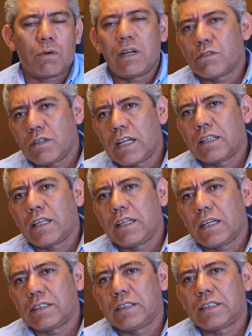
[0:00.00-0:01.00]
cuáles son las
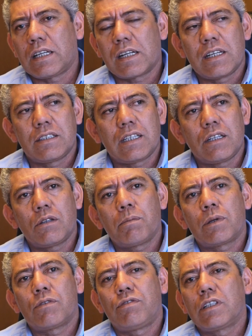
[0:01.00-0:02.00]
tareas que se están realizando,
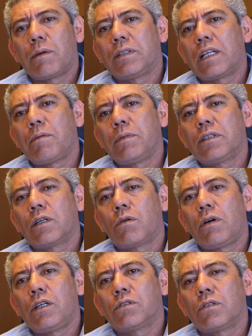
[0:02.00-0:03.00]
pero fundamentalmente
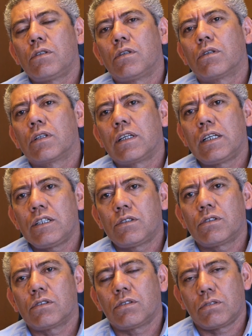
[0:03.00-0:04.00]
cuáles son los
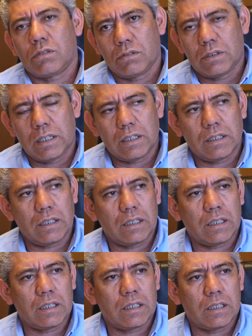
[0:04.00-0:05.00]
derechos
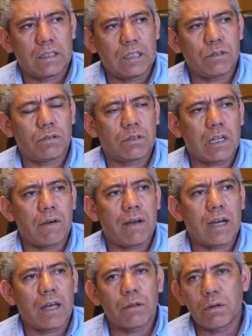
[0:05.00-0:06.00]
este, de esos
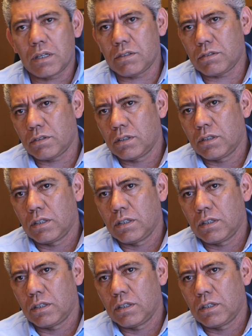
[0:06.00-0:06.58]
trabajadores